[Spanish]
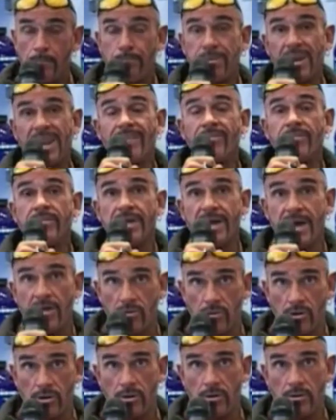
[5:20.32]

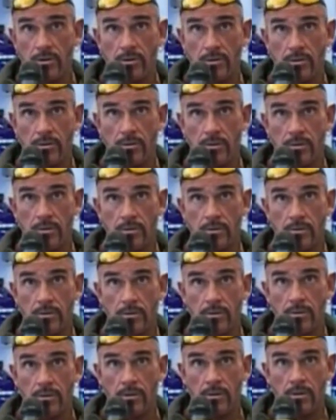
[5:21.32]
planteado,
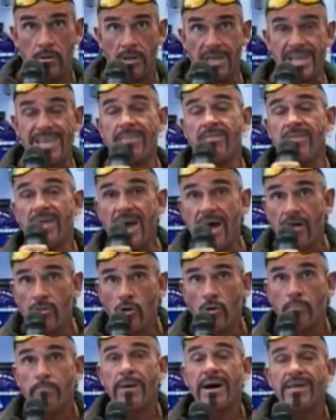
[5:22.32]

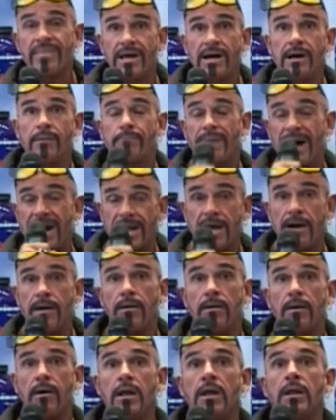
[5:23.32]
ideado para,
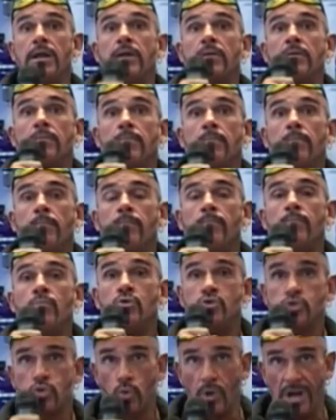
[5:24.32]
para
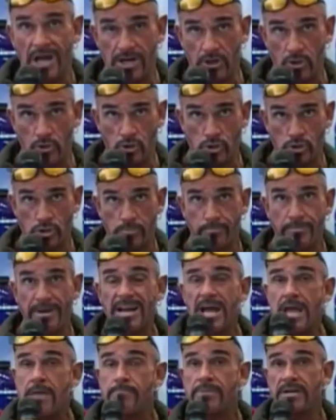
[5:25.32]
muscularnos,
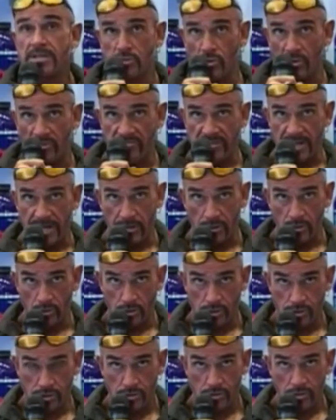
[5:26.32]
para
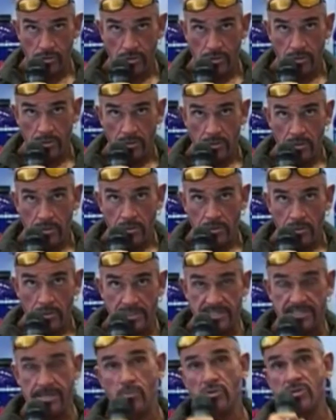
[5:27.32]
hipertrofiarnos.
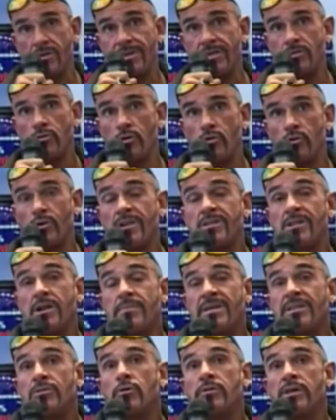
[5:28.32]
Estamos hablando de un
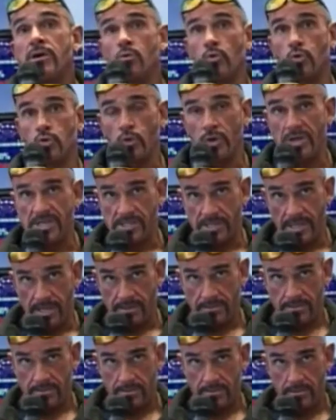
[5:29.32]
entrenamiento de
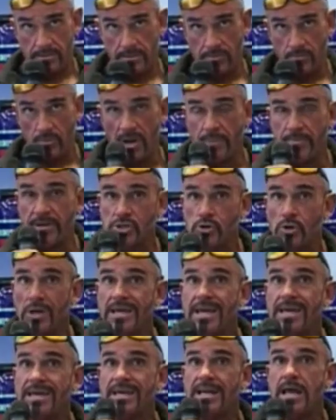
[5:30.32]
culturista, de una
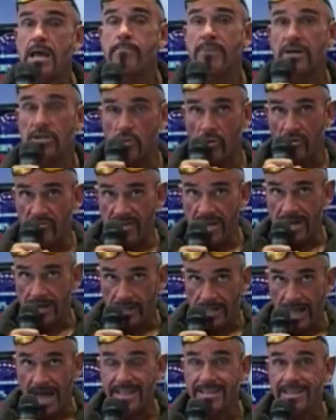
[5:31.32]
persona que quiere
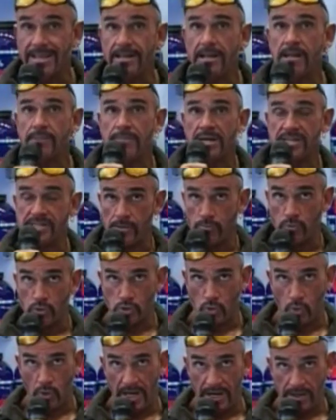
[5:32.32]
hipertrofiar, adquirir masa
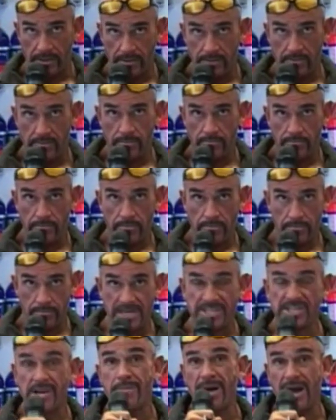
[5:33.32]
muscular,
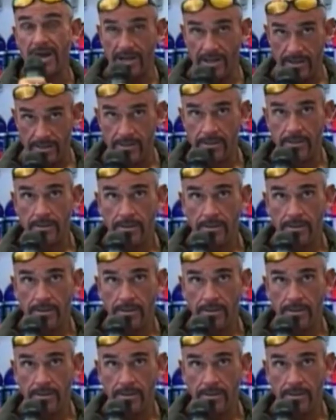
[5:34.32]
masa magra.